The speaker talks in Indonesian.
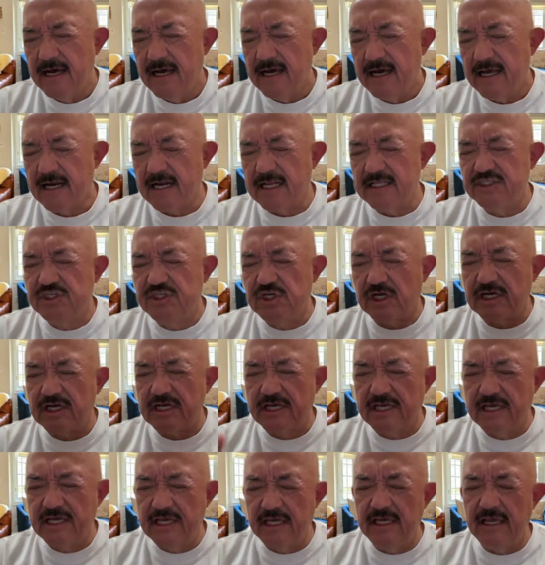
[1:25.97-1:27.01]

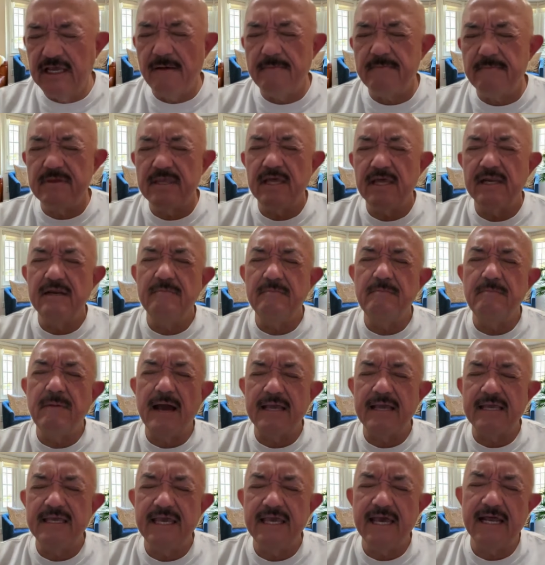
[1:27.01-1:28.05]
rejeki yang menjadi
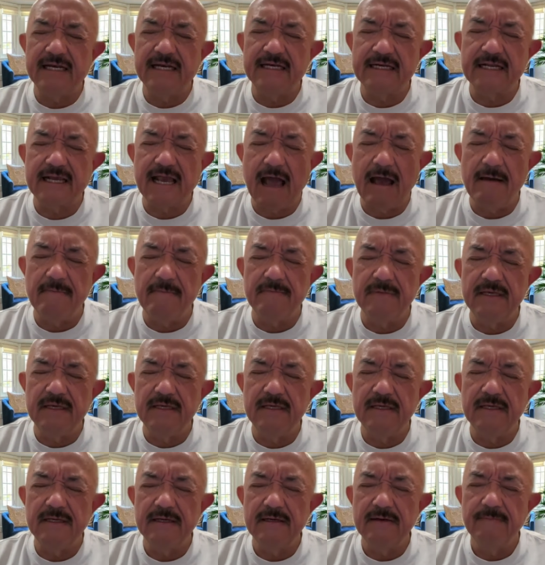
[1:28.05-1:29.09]
bagian kami
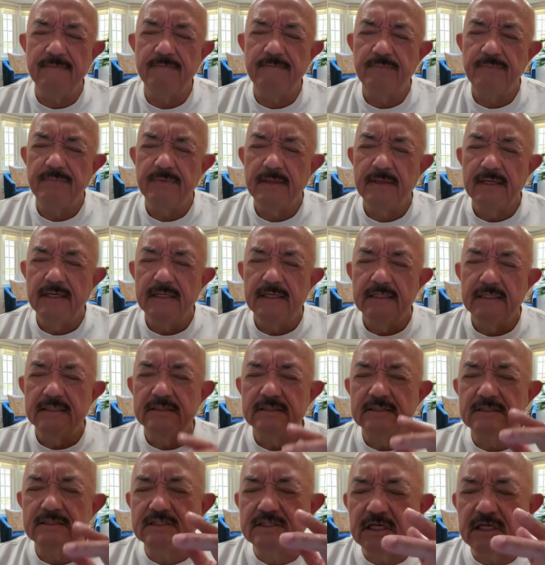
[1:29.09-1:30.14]

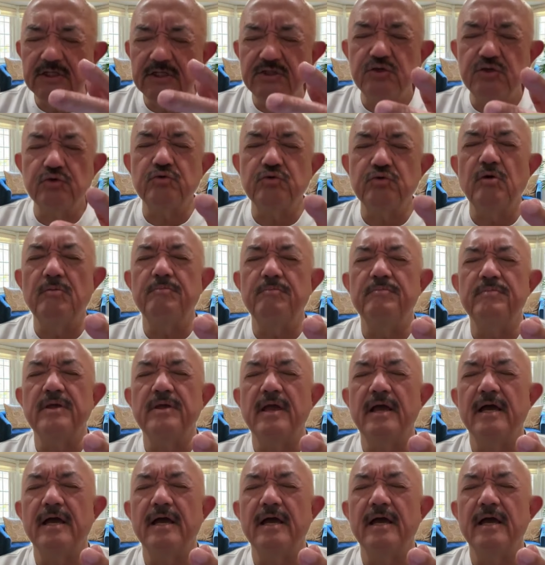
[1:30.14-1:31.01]
secukupnya